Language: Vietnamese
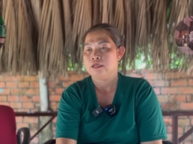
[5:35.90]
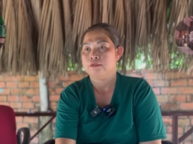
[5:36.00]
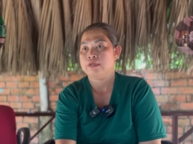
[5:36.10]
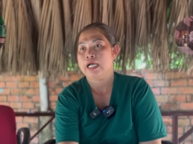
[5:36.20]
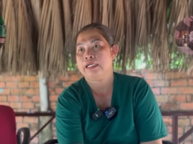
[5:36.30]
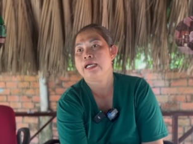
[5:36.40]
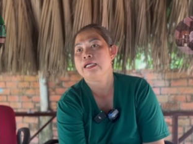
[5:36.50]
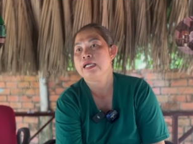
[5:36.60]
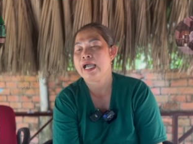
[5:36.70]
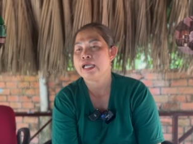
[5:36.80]
và
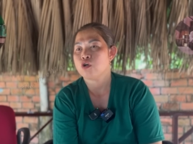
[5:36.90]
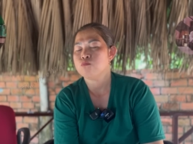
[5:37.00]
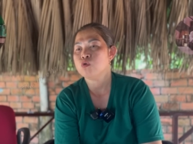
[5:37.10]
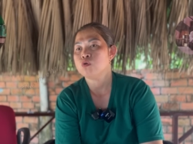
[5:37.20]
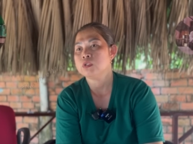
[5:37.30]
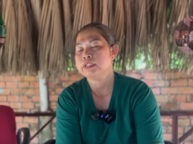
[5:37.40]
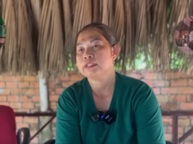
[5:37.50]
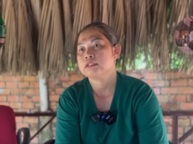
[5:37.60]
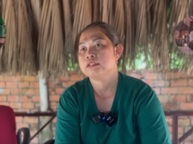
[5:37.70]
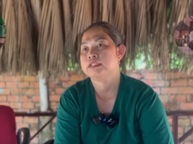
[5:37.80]
cái ai cũng muốn
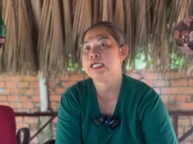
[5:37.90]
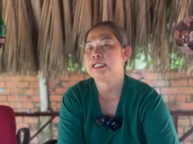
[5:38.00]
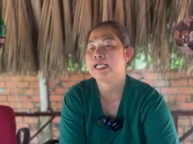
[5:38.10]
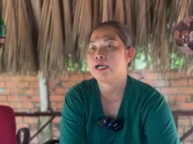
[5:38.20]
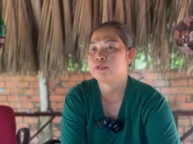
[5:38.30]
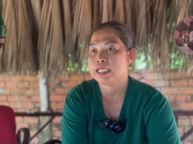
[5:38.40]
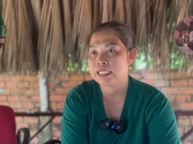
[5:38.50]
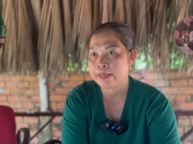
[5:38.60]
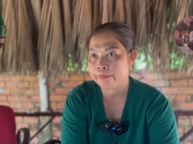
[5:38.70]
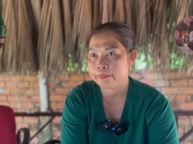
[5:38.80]
tranh cao tranh
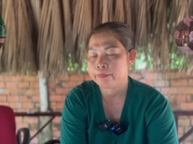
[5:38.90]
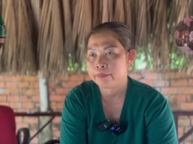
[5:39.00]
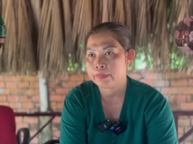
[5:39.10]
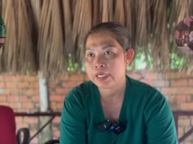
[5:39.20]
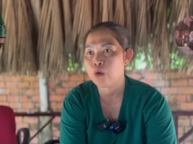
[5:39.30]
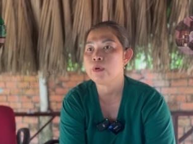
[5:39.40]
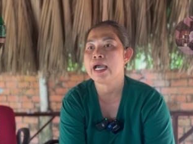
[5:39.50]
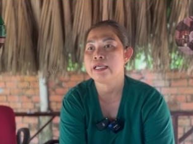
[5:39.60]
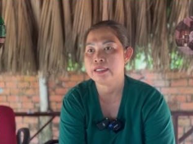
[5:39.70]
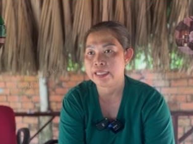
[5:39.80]
thấp đấu
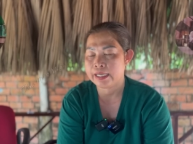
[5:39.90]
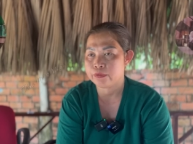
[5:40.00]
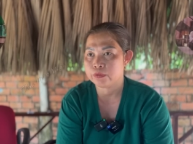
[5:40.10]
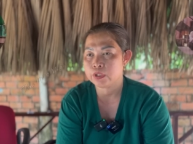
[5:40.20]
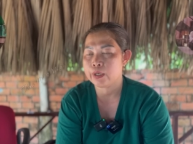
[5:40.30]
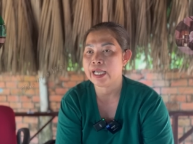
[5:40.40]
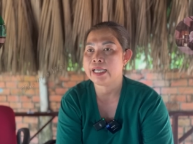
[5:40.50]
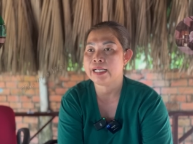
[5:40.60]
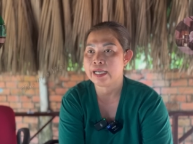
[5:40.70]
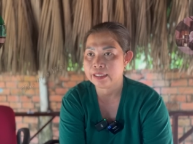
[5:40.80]
đá với nhau coi
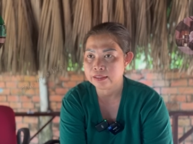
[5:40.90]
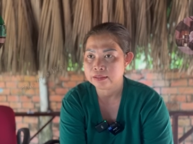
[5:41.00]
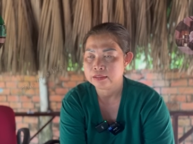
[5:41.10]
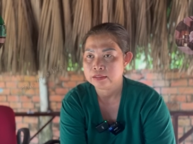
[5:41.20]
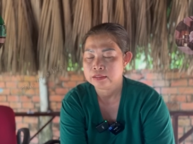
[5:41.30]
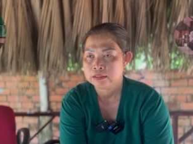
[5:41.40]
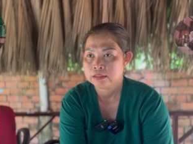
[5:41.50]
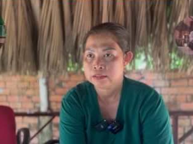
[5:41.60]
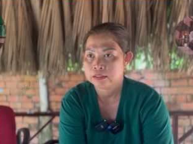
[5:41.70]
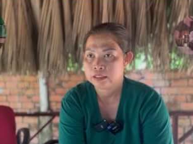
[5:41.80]
ai thắng
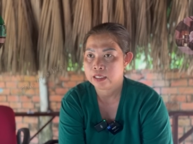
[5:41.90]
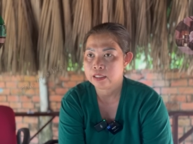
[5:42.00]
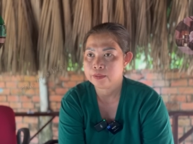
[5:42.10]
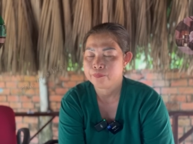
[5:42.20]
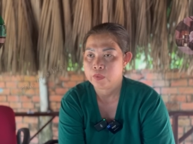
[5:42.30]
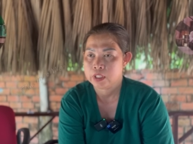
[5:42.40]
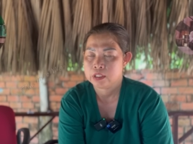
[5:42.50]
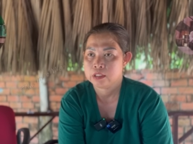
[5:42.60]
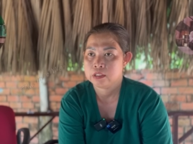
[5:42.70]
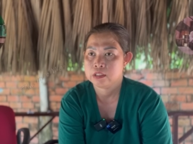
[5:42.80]
đó
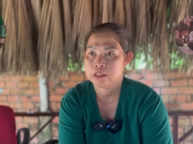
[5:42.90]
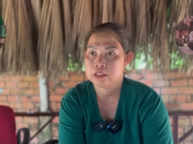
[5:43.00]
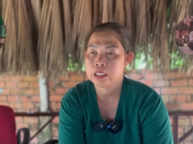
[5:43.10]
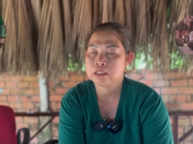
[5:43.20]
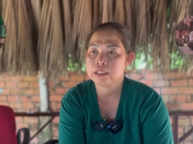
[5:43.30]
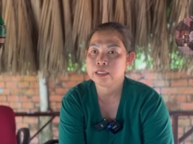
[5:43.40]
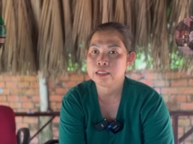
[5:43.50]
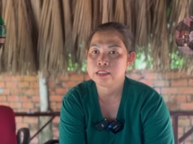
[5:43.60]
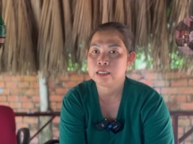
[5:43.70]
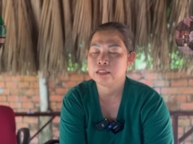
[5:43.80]
xưng
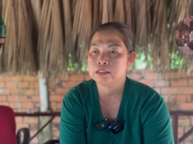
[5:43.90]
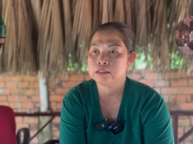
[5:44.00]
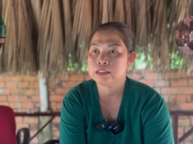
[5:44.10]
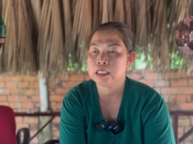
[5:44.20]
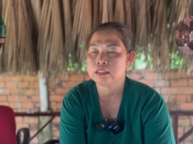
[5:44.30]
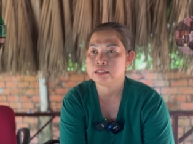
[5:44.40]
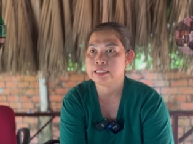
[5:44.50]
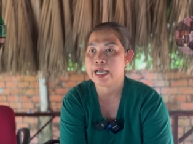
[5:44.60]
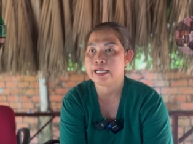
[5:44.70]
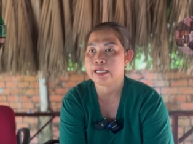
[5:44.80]
xưng xưng
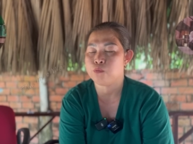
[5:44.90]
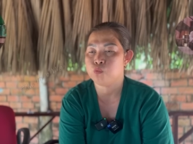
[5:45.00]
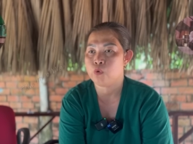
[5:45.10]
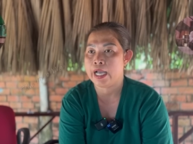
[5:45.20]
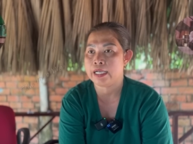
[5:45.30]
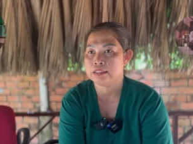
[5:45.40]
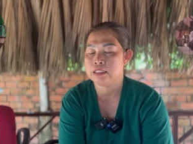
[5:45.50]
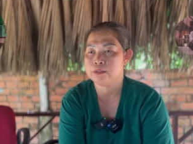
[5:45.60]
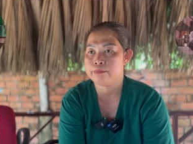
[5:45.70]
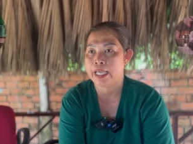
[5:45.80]
cha ngọc hoàng
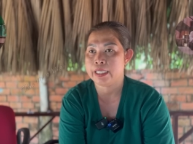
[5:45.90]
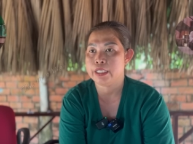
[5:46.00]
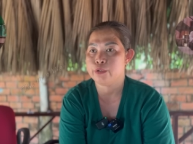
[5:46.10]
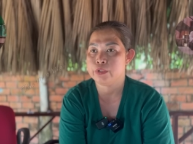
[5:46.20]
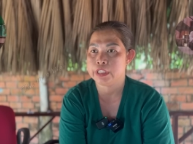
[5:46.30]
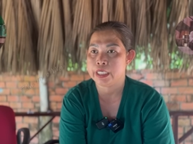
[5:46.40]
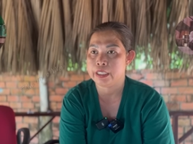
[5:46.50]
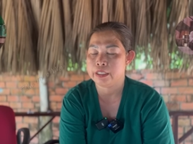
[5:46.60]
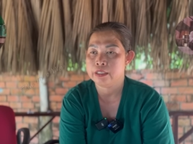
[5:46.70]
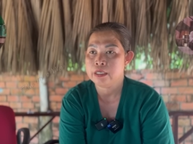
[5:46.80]
xưng mẹ diêu
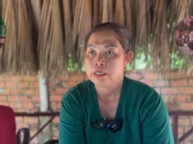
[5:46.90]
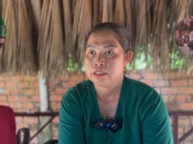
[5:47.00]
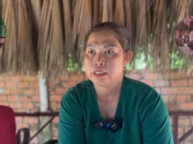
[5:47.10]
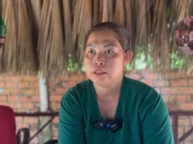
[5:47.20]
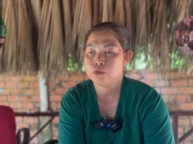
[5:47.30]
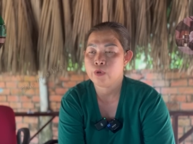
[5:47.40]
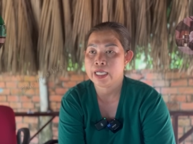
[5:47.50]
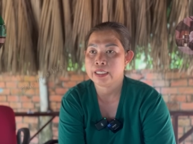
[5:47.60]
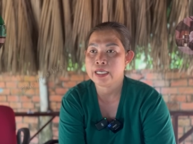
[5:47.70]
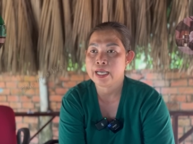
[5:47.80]
trì xưng
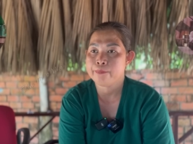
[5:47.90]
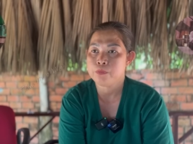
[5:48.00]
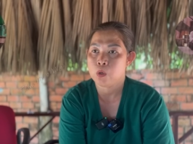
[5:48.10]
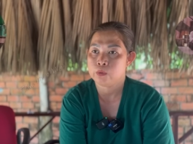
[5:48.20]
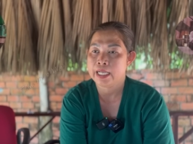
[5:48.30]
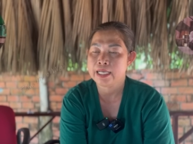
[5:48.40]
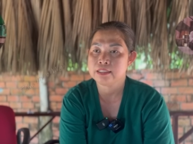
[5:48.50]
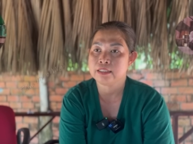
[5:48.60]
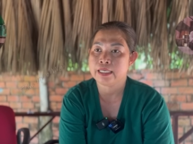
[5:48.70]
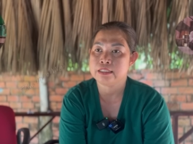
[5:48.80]
quan thế âm bồ tát
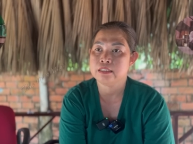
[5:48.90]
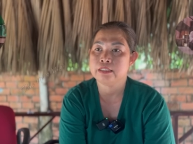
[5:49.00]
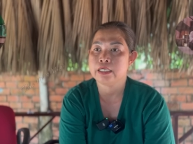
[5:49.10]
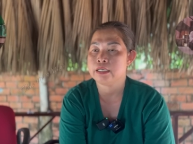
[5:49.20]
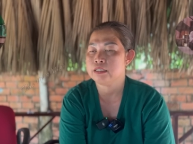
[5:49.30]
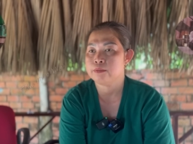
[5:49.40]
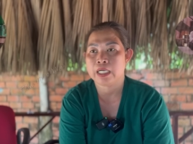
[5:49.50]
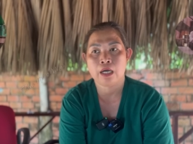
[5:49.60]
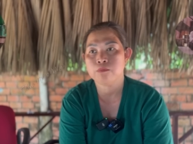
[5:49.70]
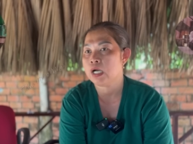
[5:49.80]
xưng này xưng kia nhưng
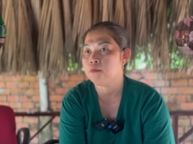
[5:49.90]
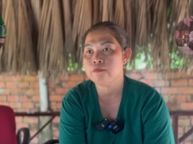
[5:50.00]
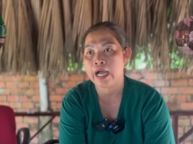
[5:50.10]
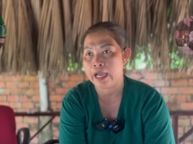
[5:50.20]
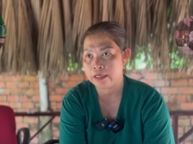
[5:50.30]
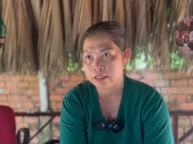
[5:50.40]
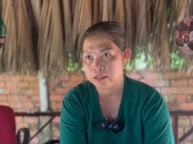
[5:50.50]
mà không không phải